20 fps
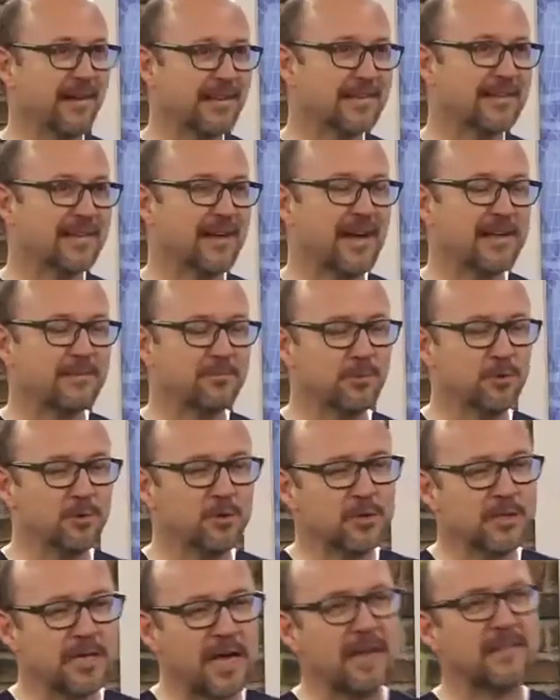hatta hı hı.
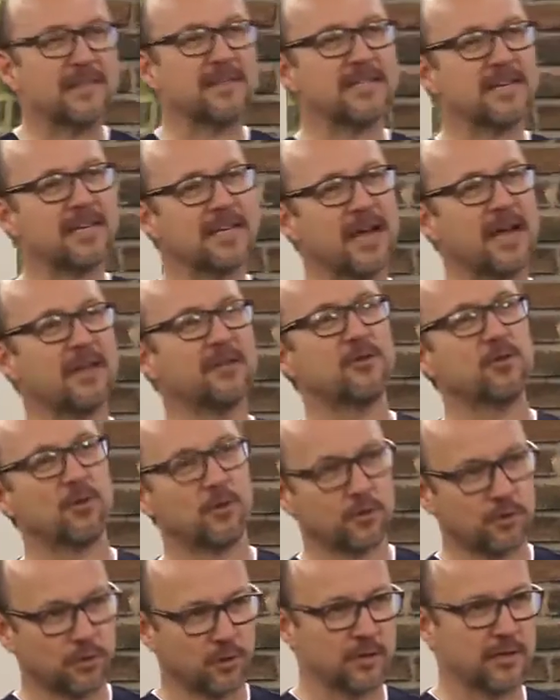bunu sadece kendi
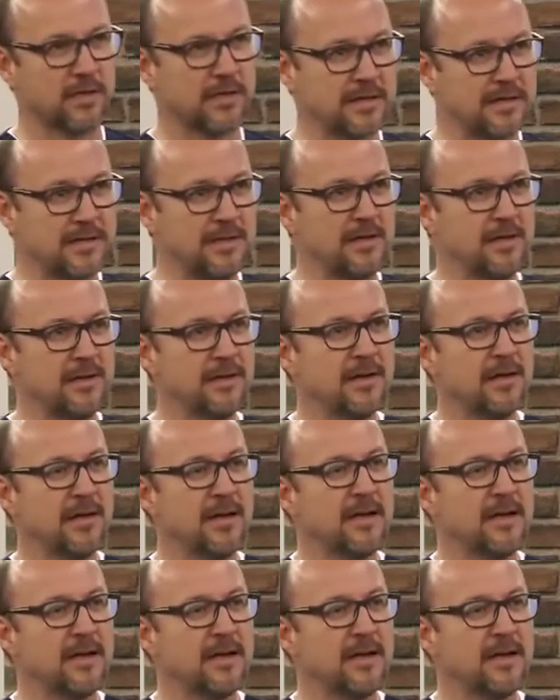doktoruna değil,